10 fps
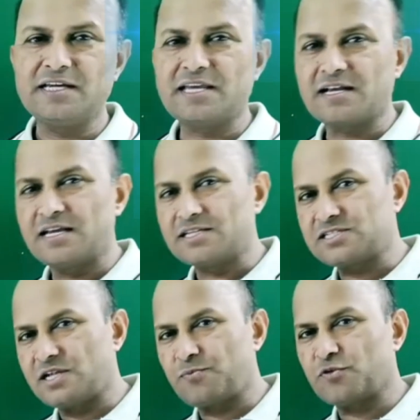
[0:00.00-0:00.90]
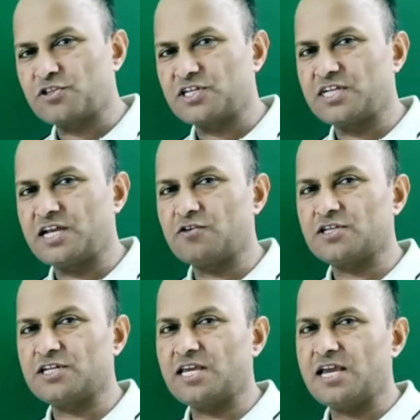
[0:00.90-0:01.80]
एक एक स्टेप को सीखने की
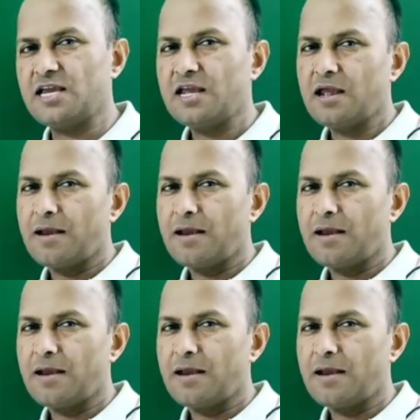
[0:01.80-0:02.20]
कोशिश करिए